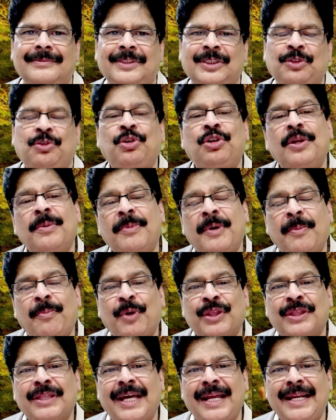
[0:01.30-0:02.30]
కుటుంబం
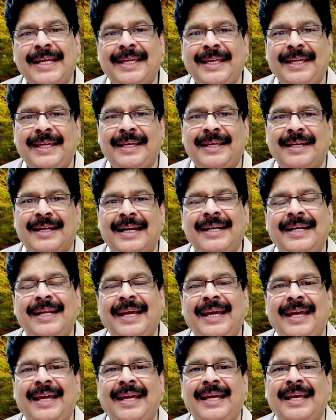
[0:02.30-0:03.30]
మొత్తానికి అంటే
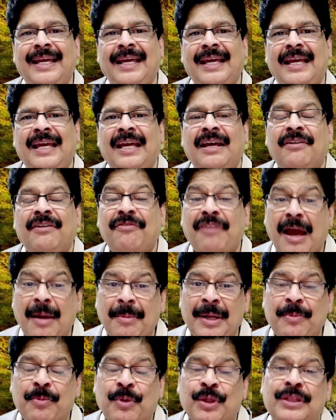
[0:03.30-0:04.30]

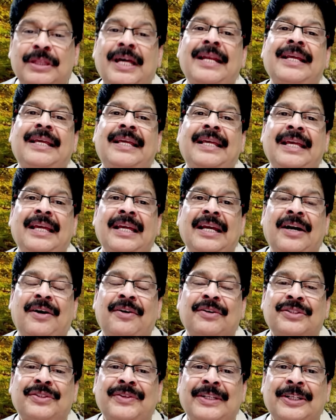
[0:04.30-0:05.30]
ఫ్యామిలీ మొత్తానికి
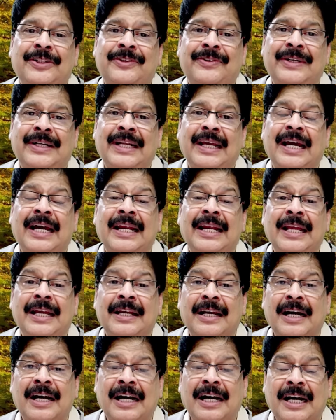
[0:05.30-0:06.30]
అవసరమైనటువంటి అనేక
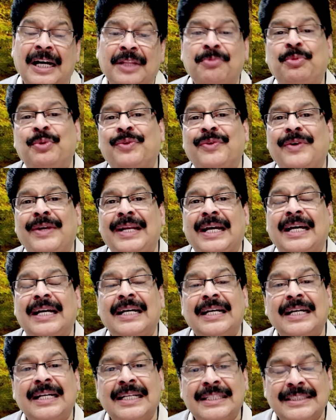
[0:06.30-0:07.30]
అద్భుతమైన
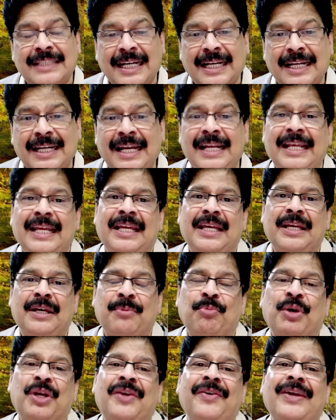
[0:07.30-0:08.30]
చక్కని
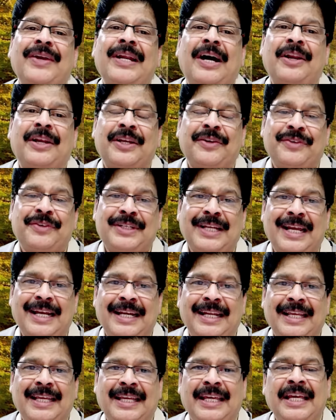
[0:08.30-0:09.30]
ముఖ్యమైన ఆరోగ్య
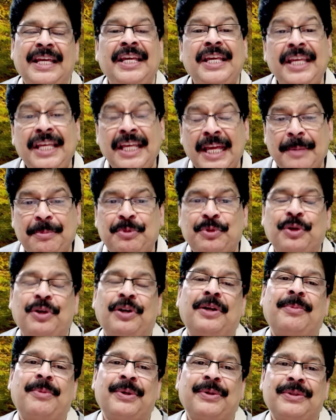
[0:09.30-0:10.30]
విషయాల్ని ఈ
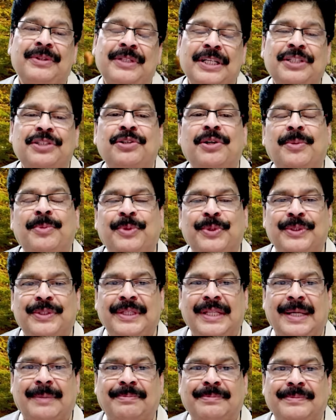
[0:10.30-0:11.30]
ఎపిసోడ్లో మనం
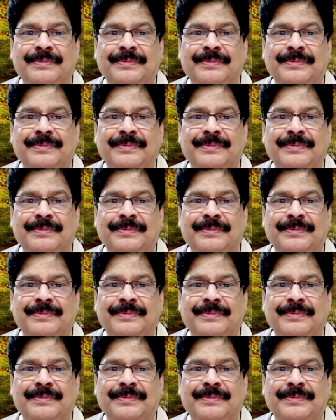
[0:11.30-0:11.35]
తెలుసుకోబోతున్నాం